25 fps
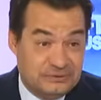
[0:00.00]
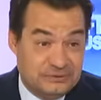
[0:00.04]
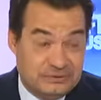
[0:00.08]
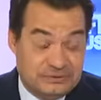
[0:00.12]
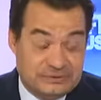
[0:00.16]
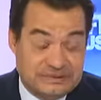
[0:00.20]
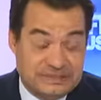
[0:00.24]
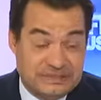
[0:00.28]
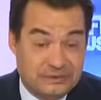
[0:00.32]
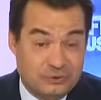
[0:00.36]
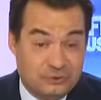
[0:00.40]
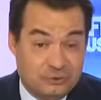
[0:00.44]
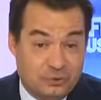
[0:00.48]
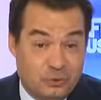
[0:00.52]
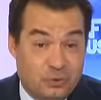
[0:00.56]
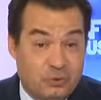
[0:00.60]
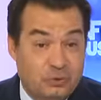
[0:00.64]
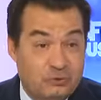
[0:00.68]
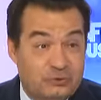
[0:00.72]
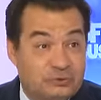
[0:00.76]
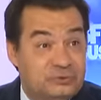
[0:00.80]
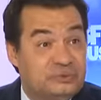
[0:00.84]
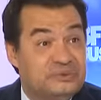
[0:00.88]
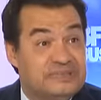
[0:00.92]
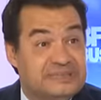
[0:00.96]
non, c'est le
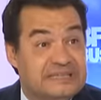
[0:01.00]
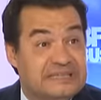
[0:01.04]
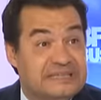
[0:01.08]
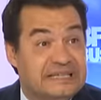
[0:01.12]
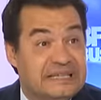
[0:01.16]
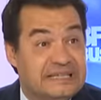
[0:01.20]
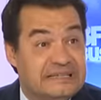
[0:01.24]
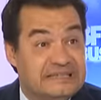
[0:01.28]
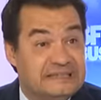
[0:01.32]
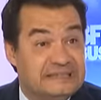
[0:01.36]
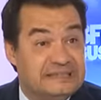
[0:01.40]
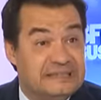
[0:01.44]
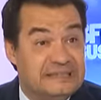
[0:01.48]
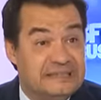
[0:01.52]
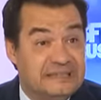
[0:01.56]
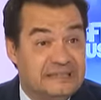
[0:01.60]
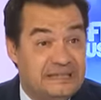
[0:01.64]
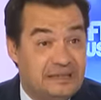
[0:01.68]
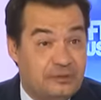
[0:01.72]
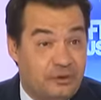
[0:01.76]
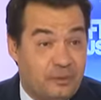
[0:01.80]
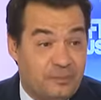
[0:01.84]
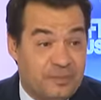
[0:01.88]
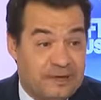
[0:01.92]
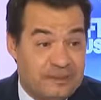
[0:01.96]
gros souci de la SCI.
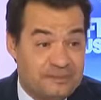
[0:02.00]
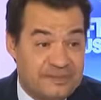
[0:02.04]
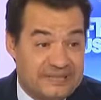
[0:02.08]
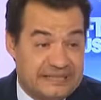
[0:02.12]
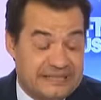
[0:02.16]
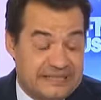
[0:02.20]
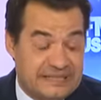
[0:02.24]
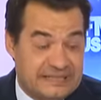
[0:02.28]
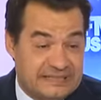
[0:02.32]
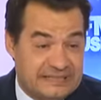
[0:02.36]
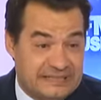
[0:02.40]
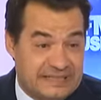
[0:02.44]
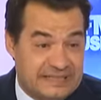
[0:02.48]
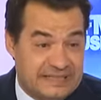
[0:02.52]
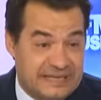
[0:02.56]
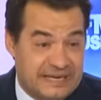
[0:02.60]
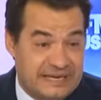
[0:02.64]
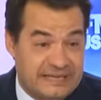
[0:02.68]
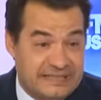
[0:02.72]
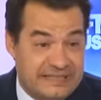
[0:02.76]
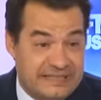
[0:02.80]
Alors on parle bien de la SCI à